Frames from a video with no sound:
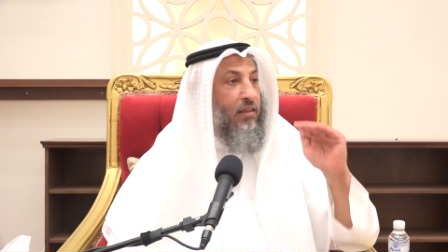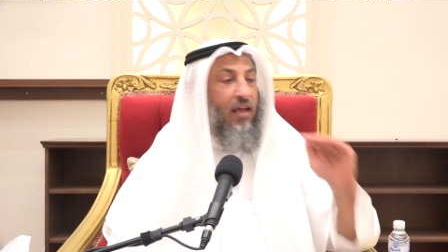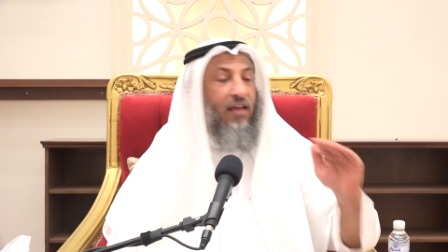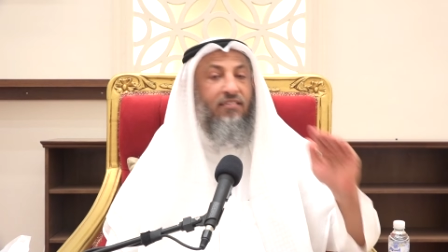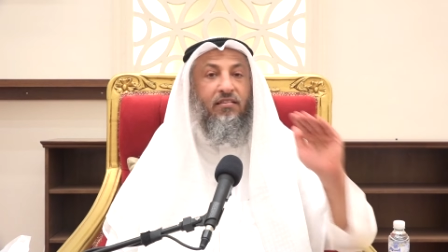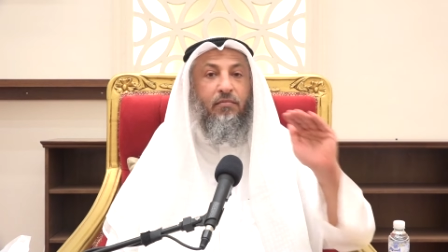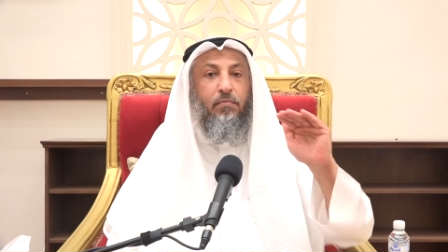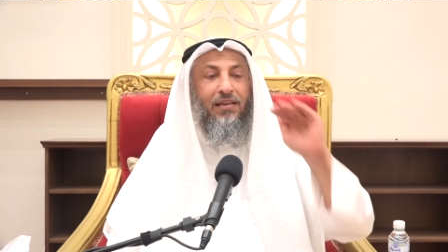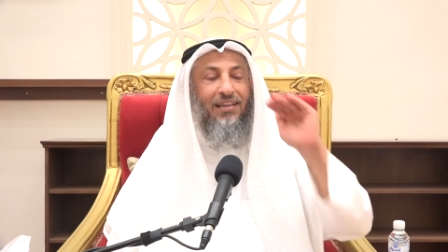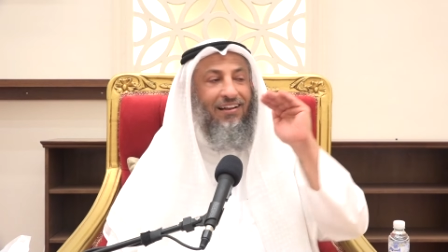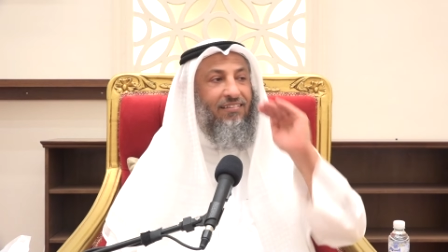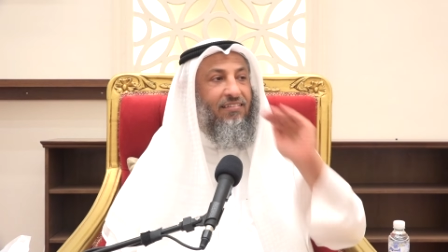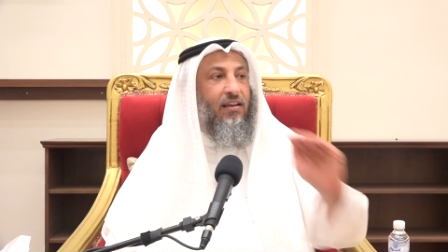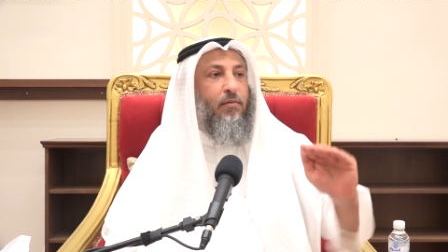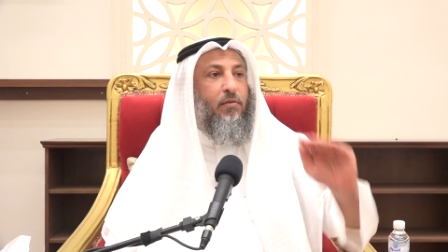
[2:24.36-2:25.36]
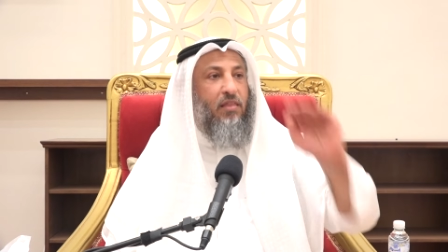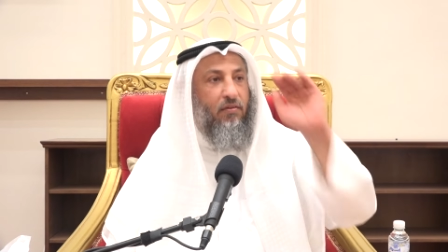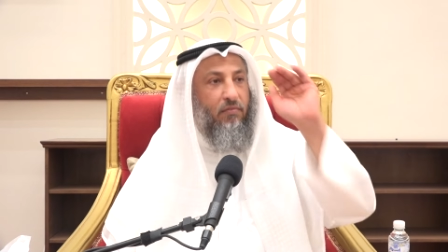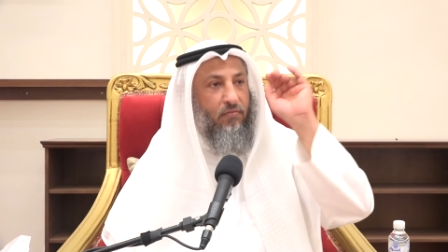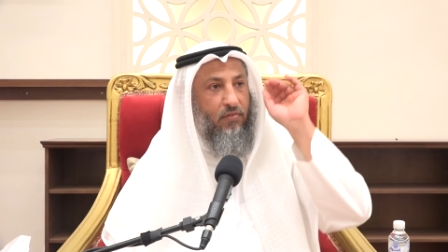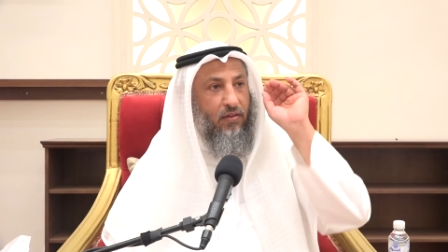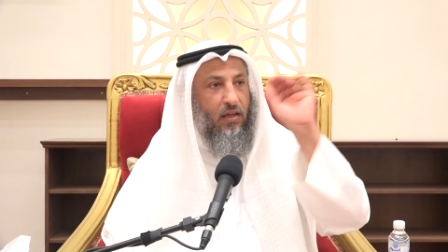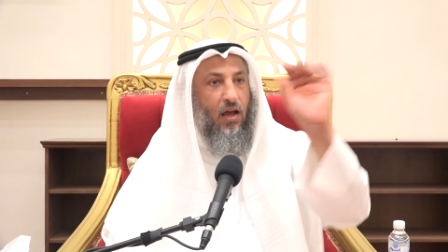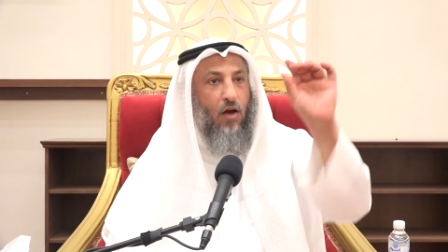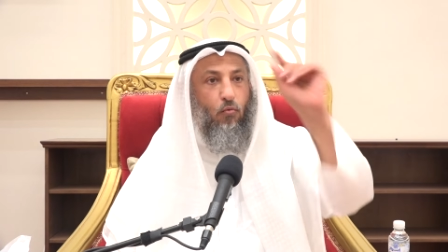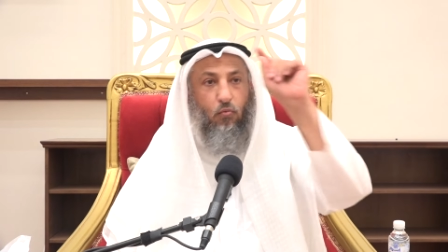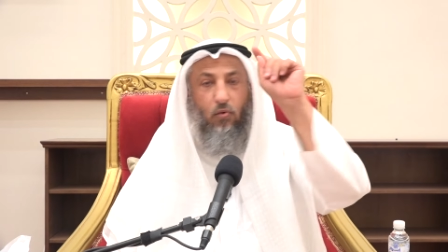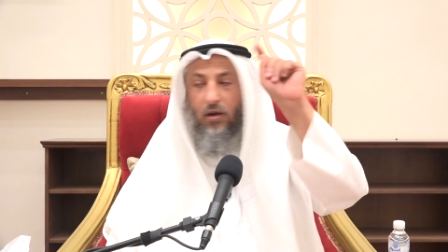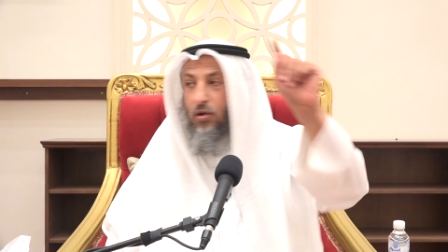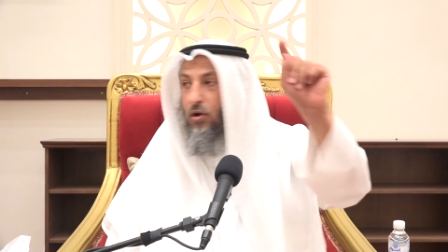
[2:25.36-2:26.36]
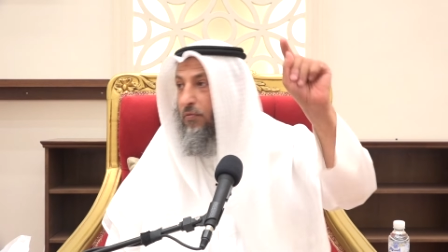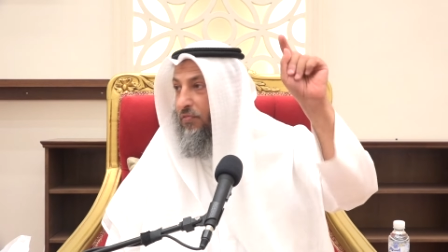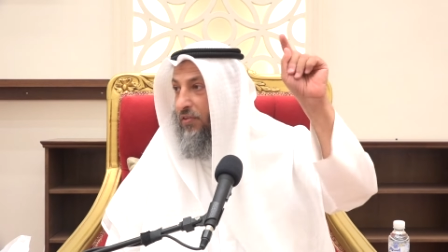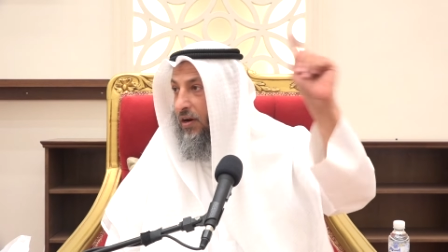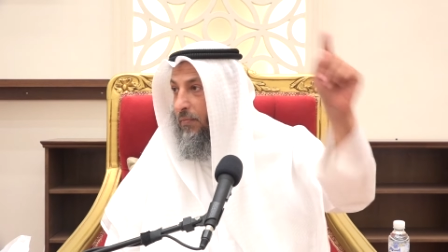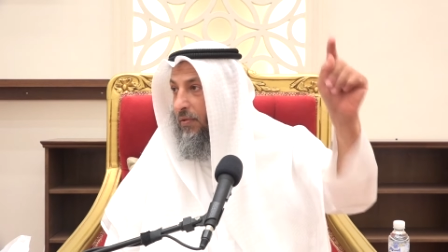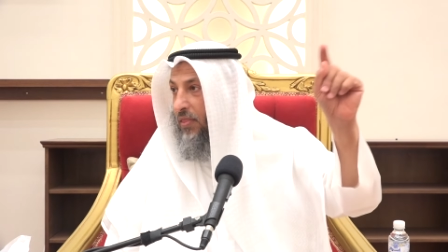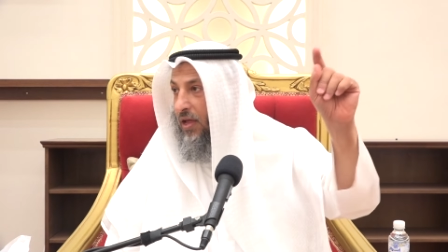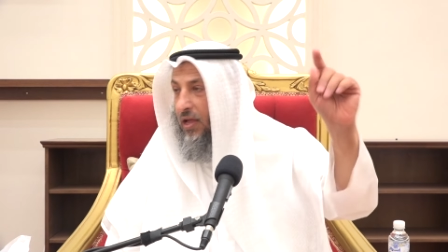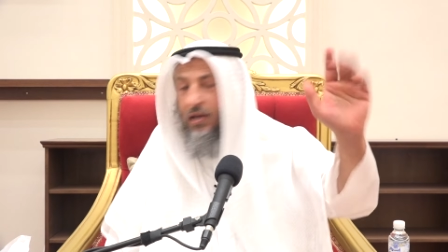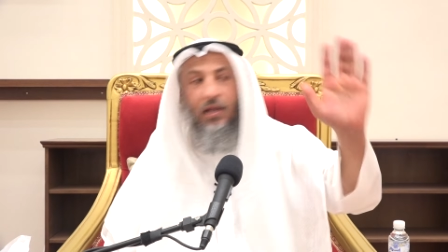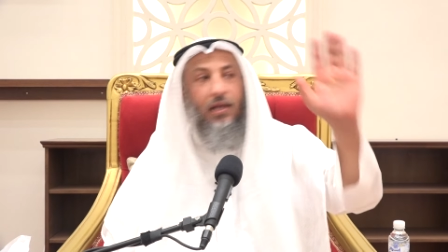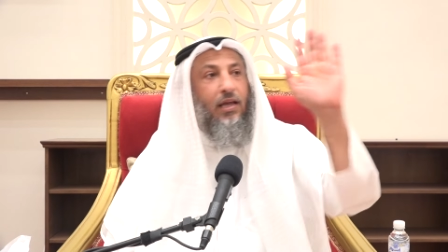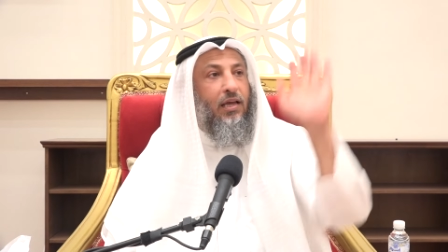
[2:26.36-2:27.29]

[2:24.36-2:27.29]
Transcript: تحسب كل سنه مثلا في اول يوم في رمضان